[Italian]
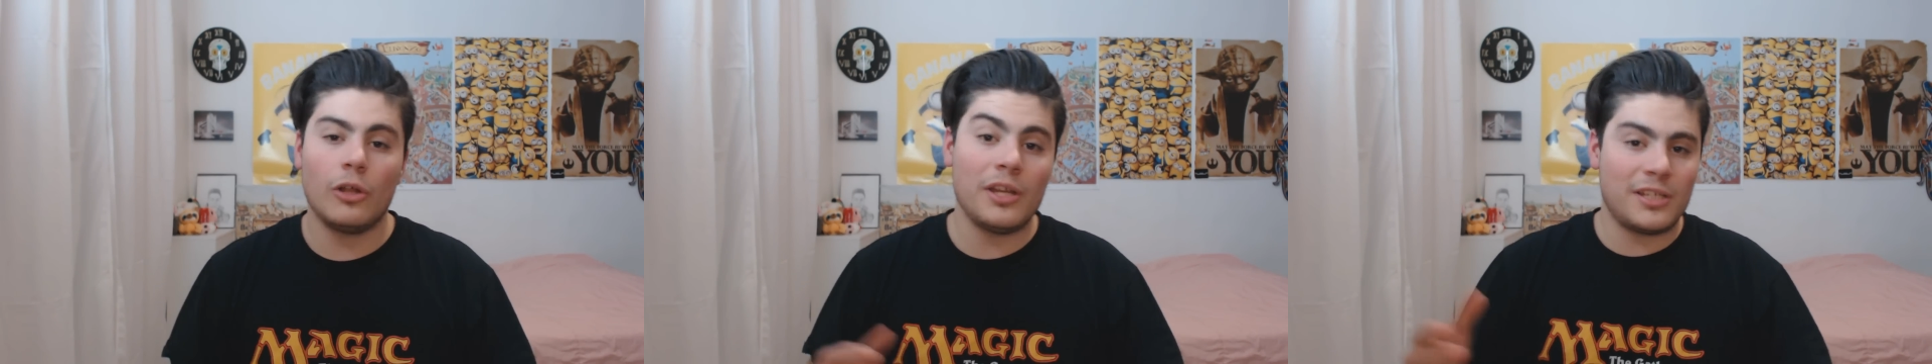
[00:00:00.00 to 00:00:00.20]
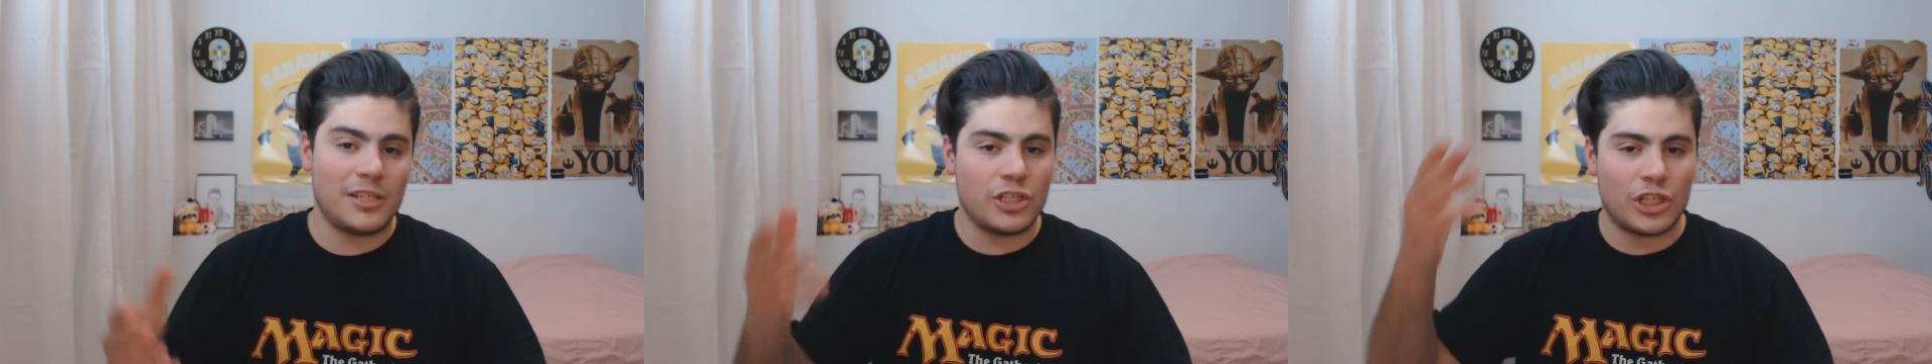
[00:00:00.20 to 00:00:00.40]
Lo
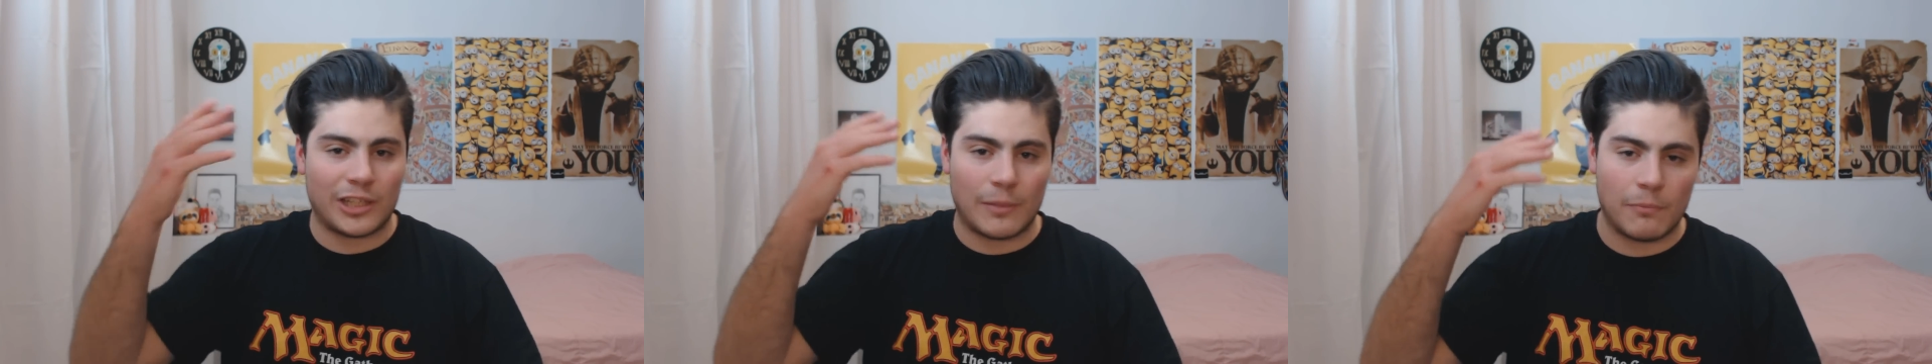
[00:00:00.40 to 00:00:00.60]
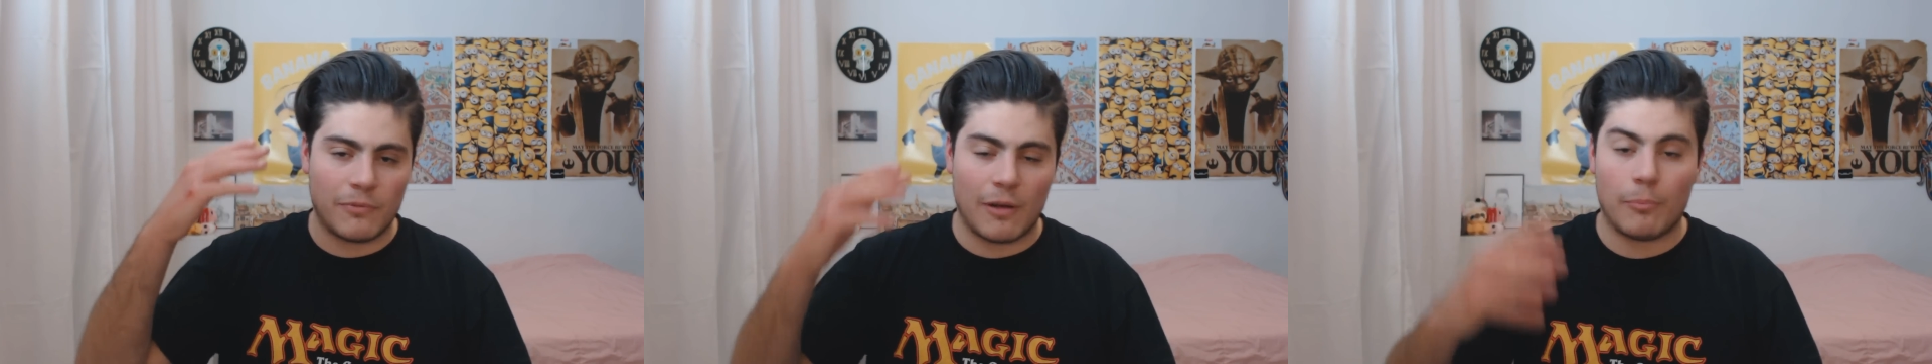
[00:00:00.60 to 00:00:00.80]
dissi già
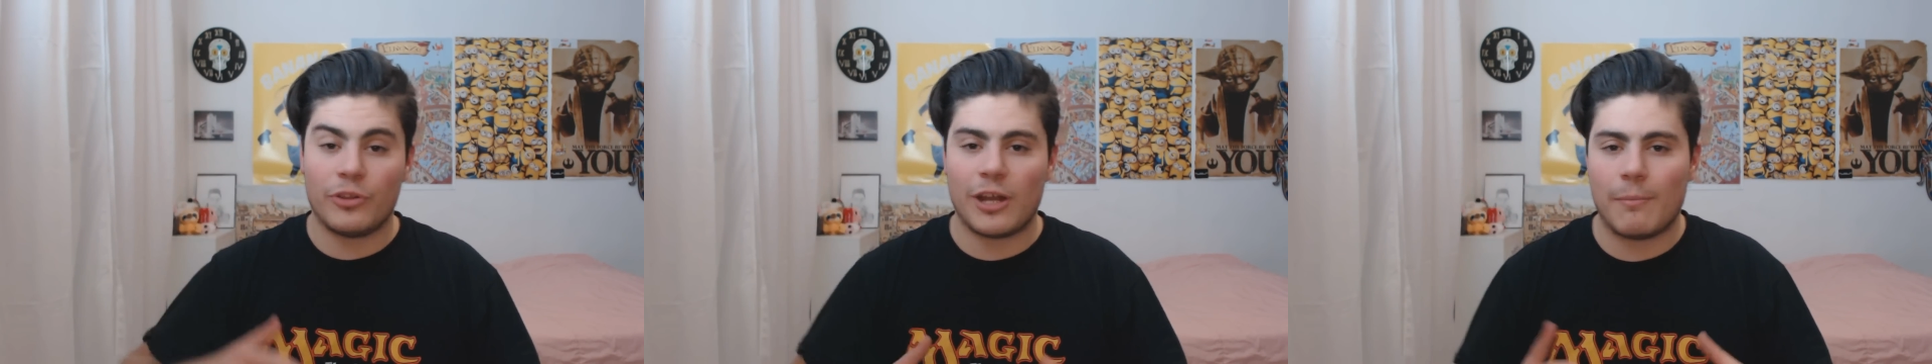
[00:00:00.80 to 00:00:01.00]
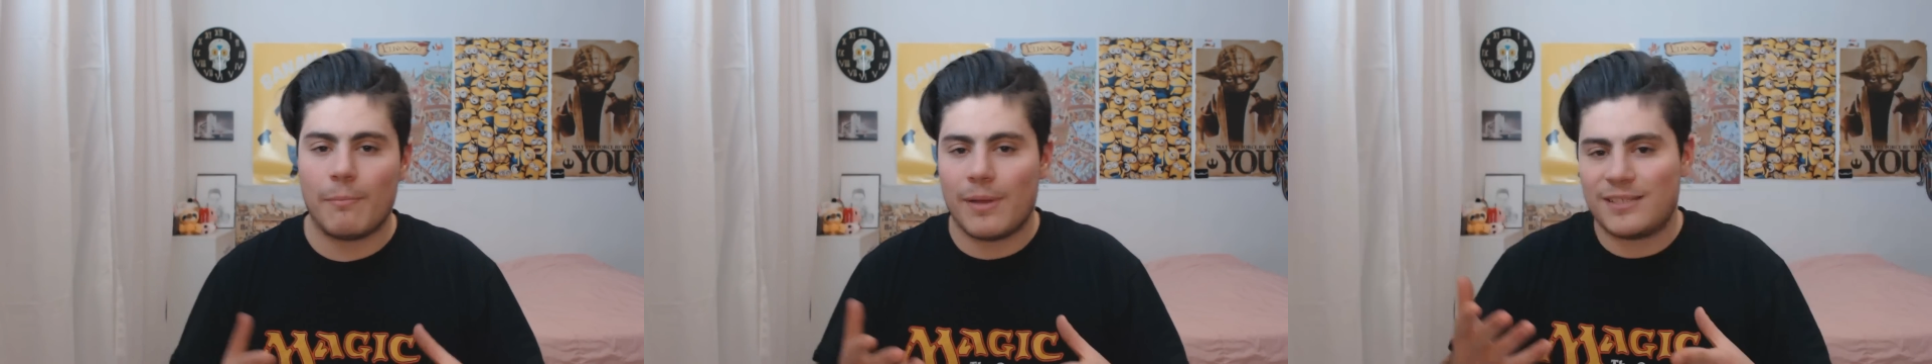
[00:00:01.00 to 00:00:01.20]
tempo fa,
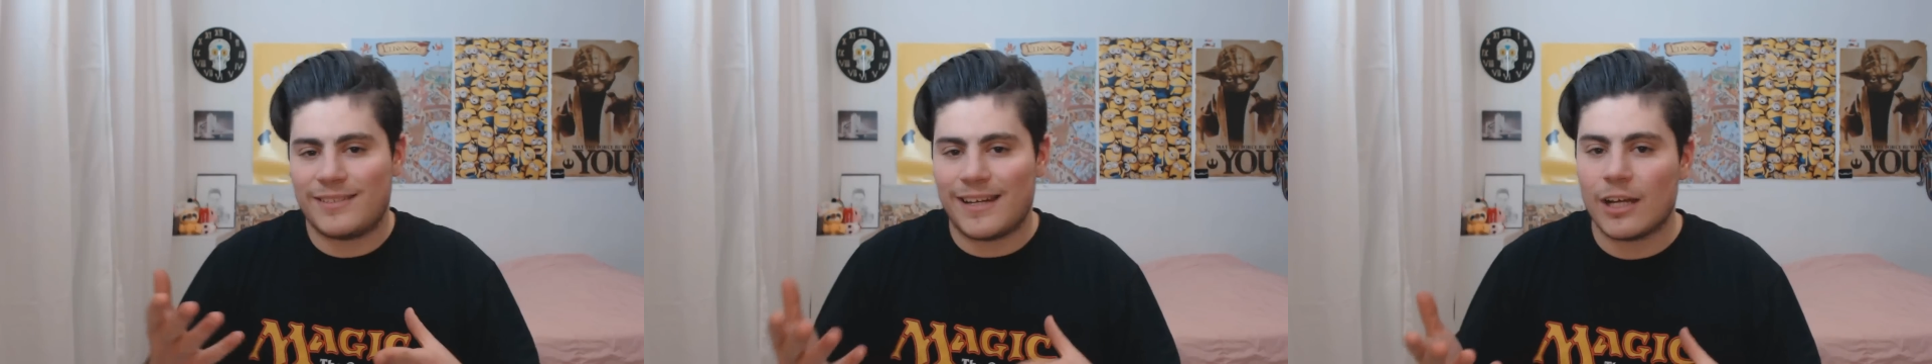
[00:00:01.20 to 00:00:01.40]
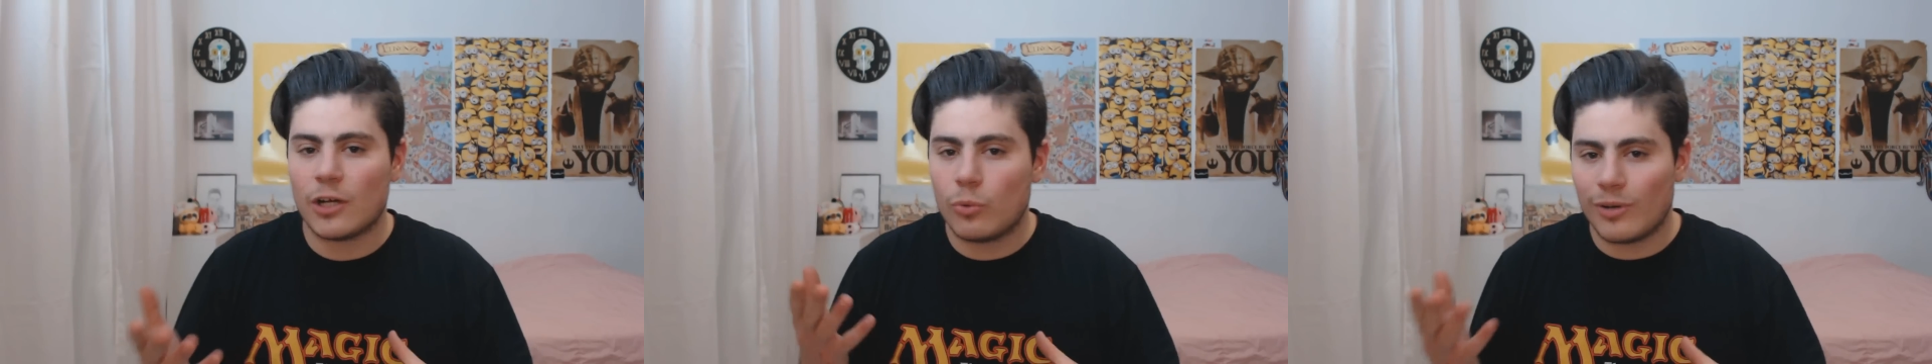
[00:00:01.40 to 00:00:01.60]
potrebbe
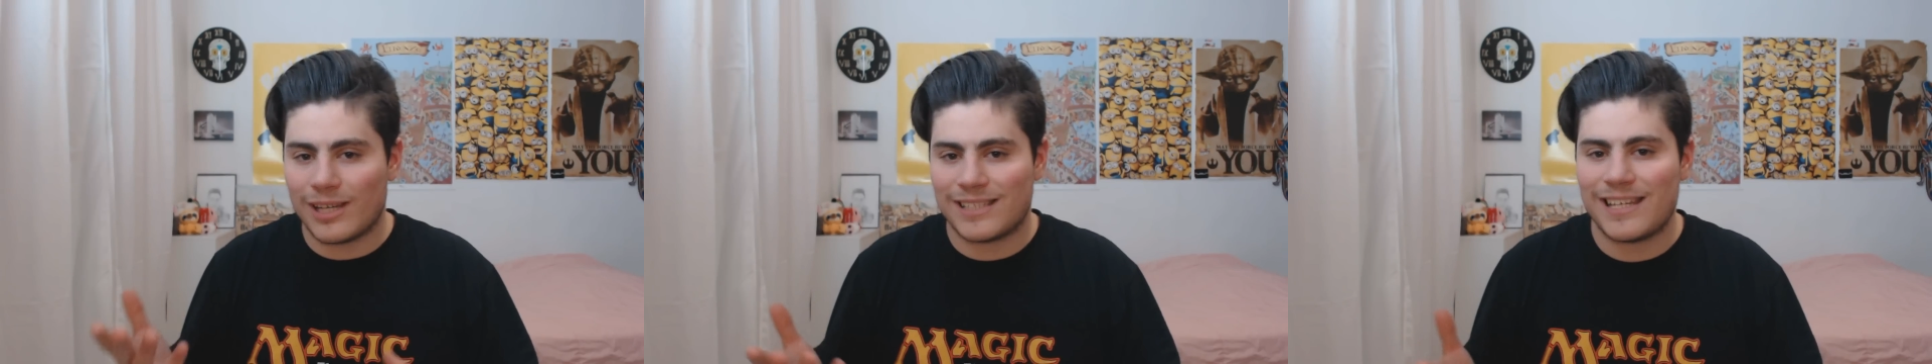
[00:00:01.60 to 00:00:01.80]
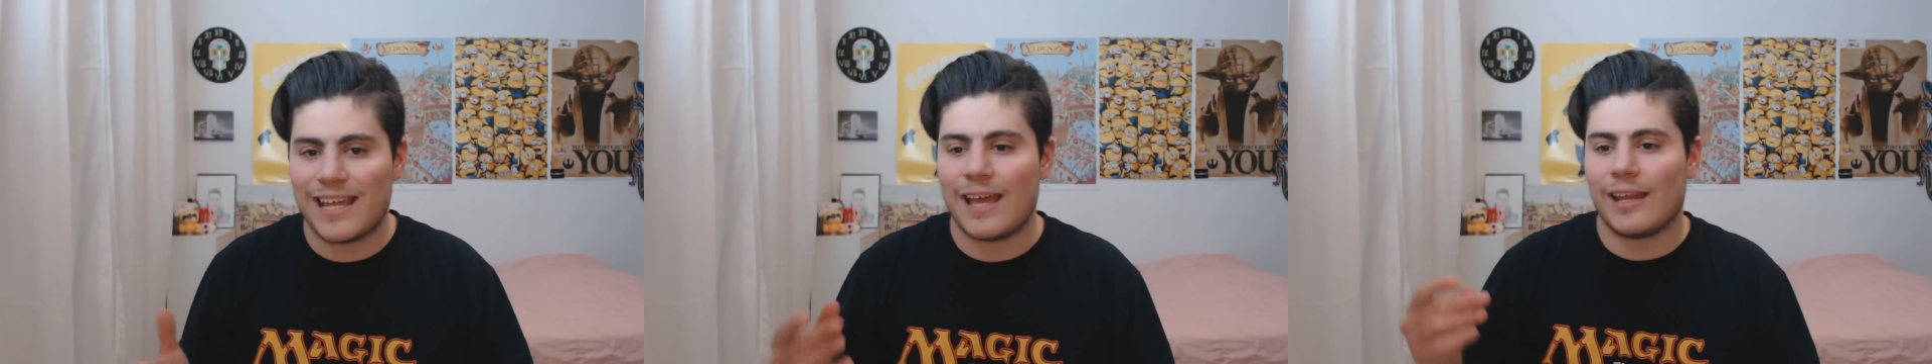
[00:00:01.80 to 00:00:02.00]
essere anche
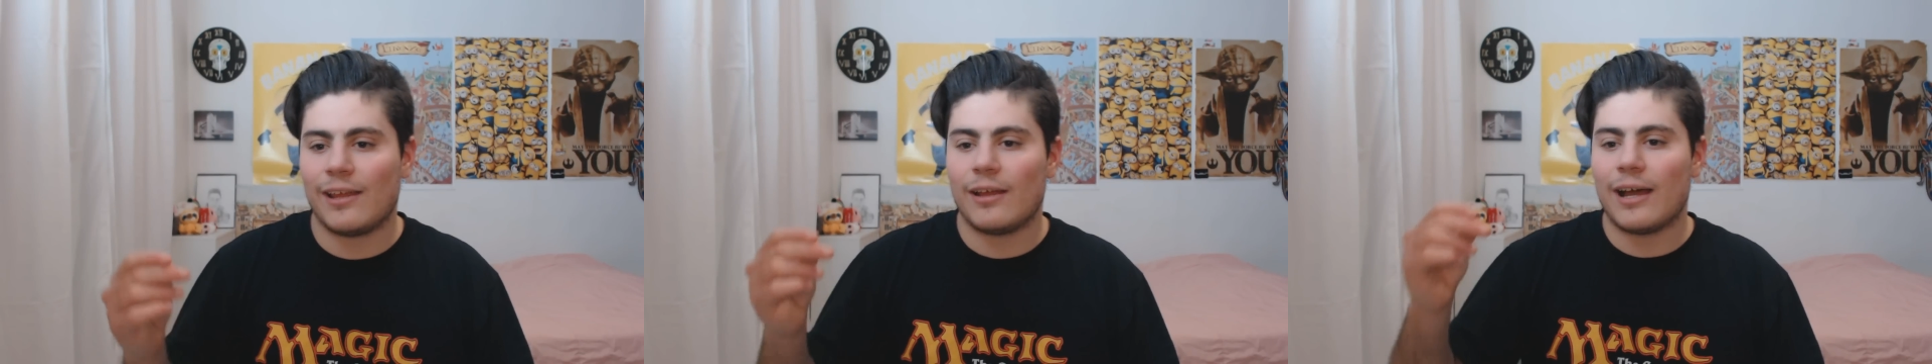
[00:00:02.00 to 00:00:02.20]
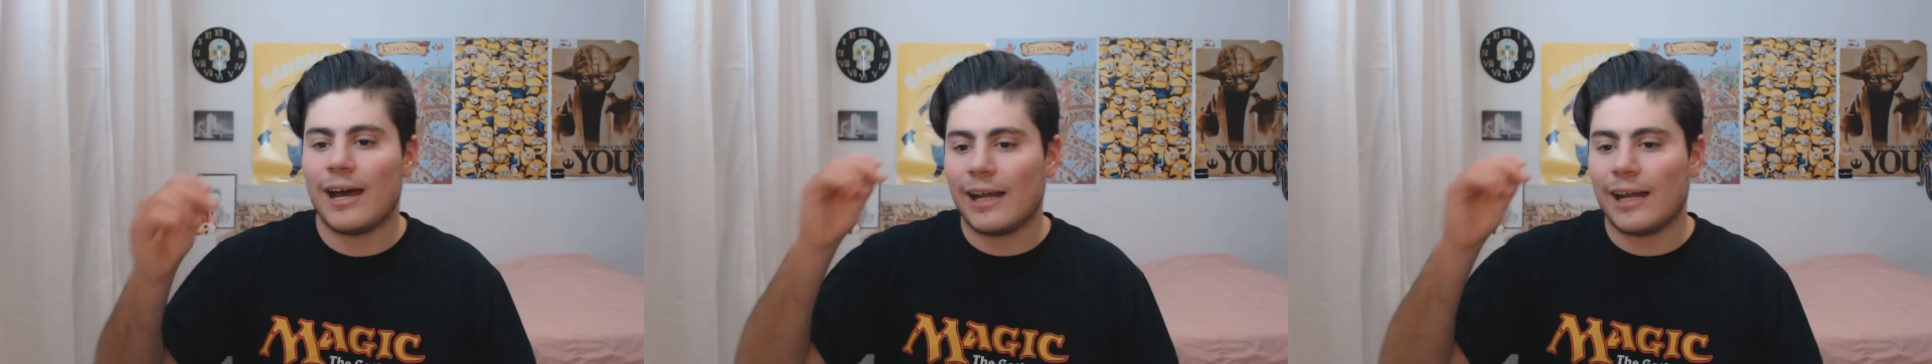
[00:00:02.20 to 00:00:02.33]
una serie,